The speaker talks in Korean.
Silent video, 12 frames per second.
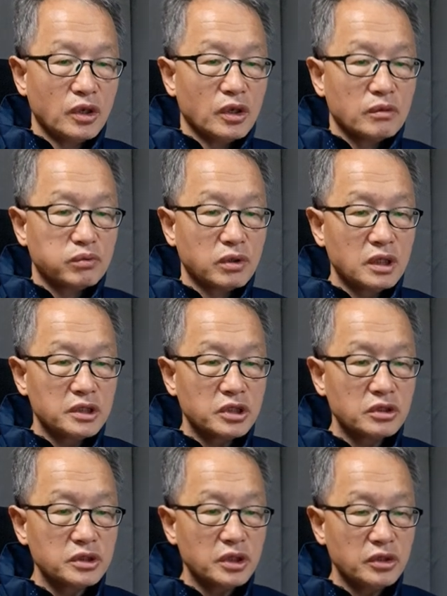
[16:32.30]
본래
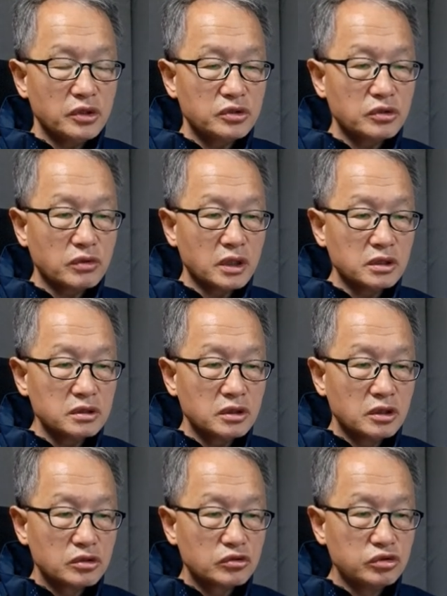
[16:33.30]
현대 외교관은
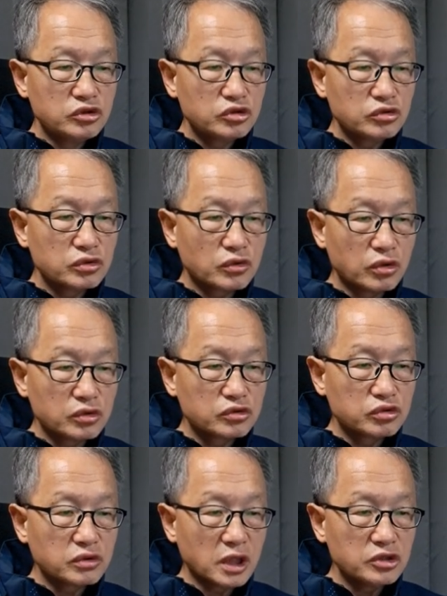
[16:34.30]
군주 곧
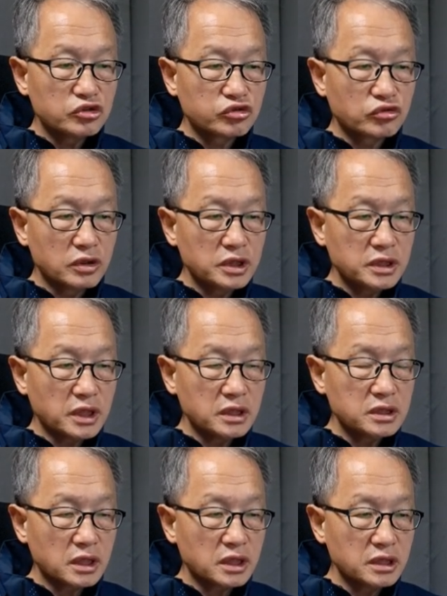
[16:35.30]
국가의 주권의
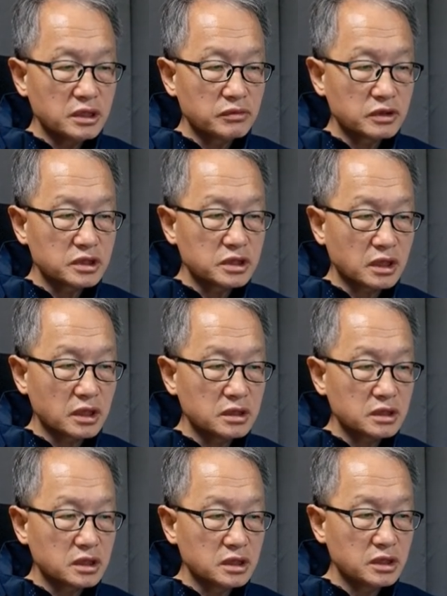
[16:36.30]
대리자 개념으로
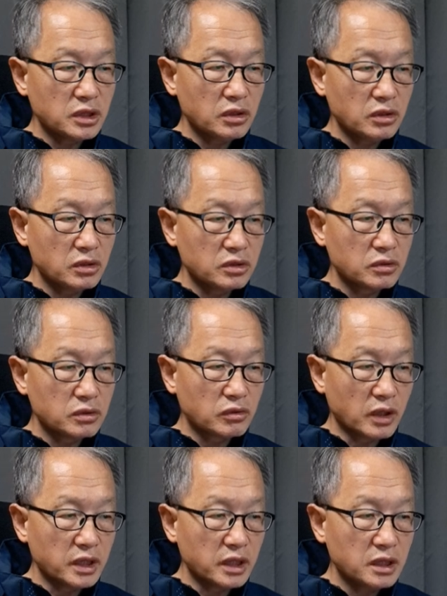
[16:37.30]
시작한 근대
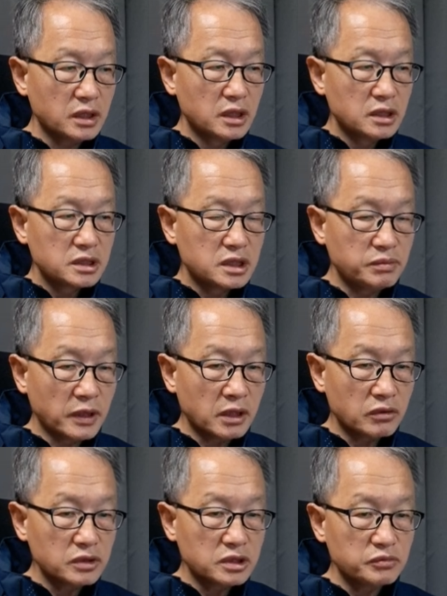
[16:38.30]
외교관의
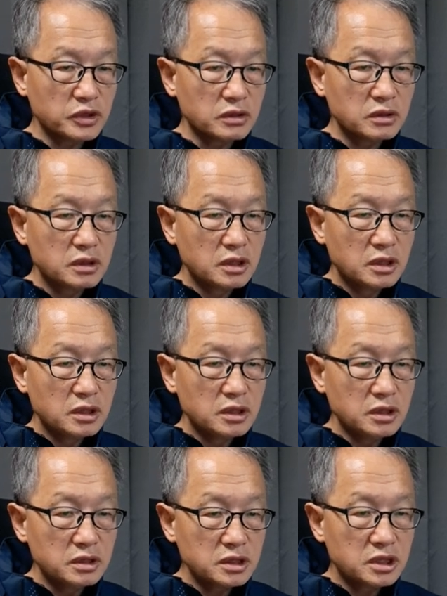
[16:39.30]
기반하고 있으며
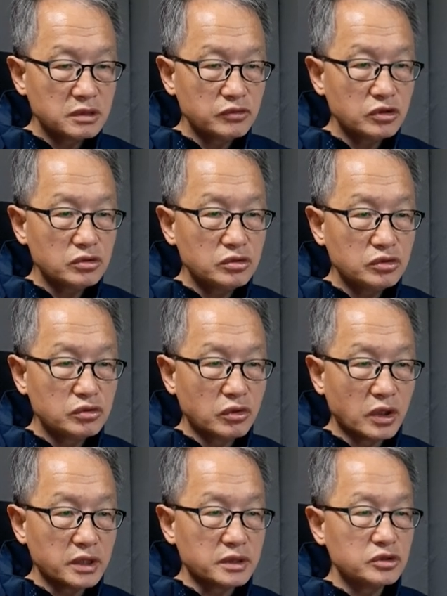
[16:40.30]
이는 지금도
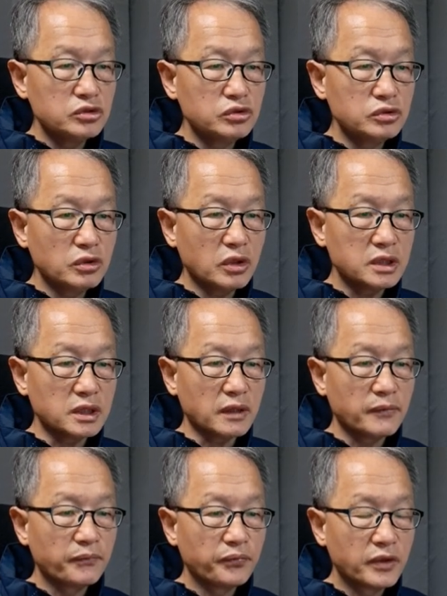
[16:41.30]
유효하,
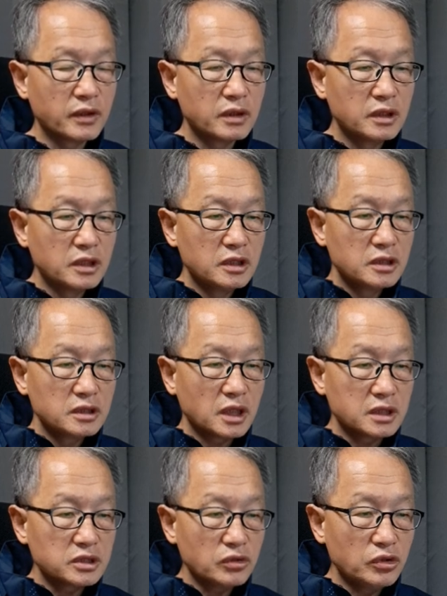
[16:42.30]
다
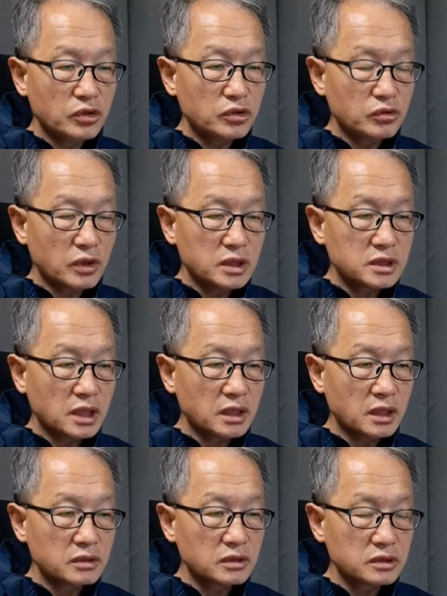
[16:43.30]
따라서 외교관을
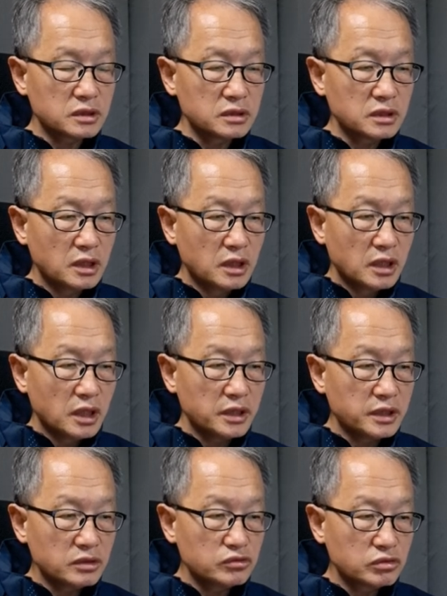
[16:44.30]
살해하는 것은
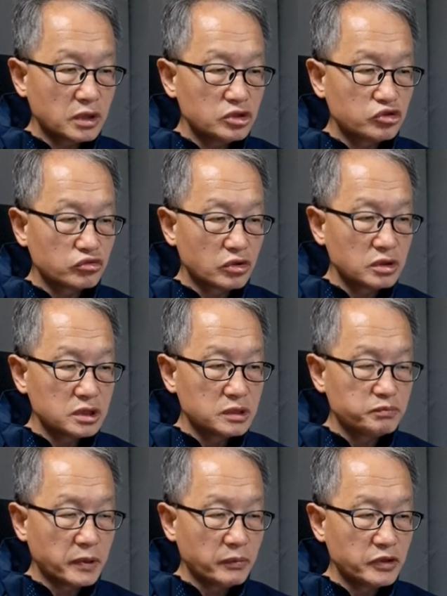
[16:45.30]
해당 국가의 주권을
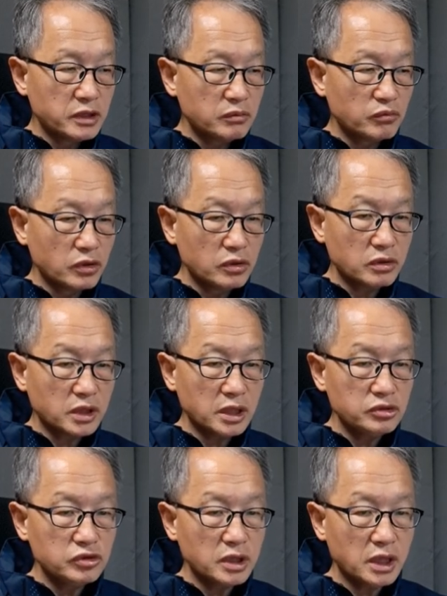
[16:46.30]
짓밟는 모욕
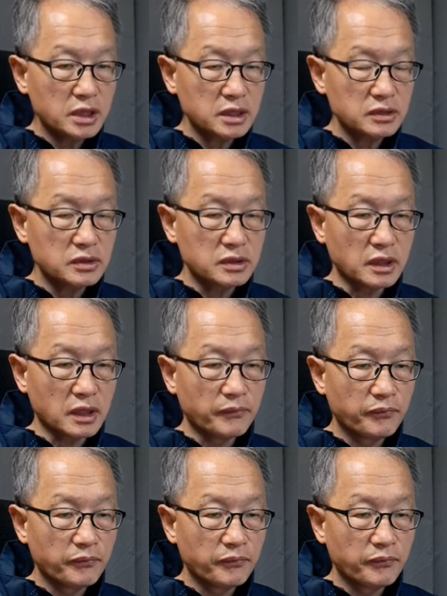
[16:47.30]
행위에 해당된다.